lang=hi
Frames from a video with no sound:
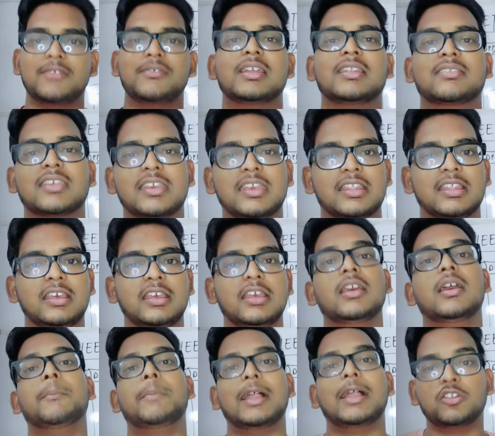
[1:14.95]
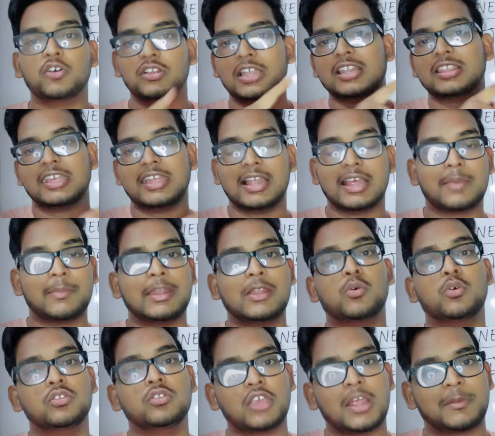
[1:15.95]
फाइव ईयर्स के किए थे पहले 2013 के
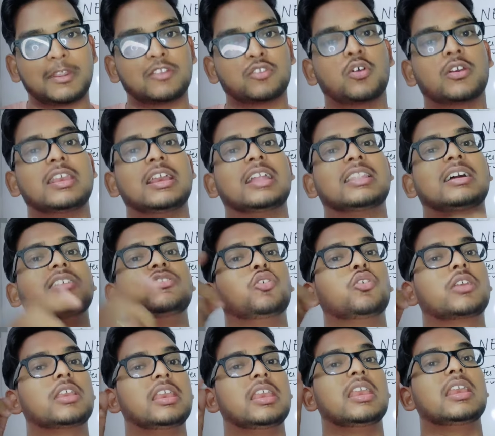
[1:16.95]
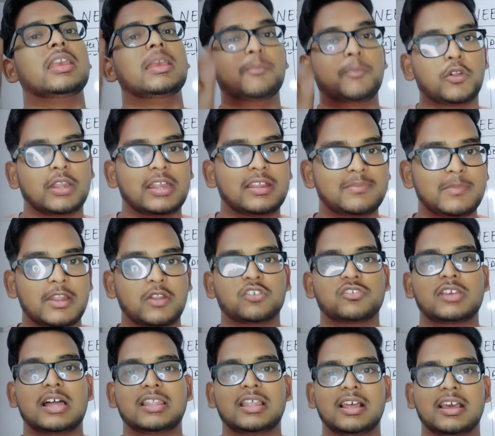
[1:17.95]
मैंने उन चैप्टर्स को किया था जो कि इंपॉर्टेंट मेरे
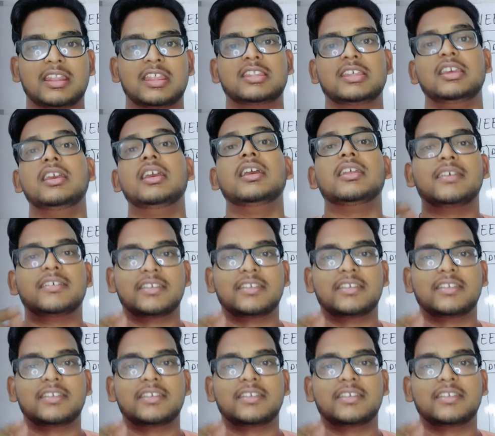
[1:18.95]
को ज्यादा लग रहे थे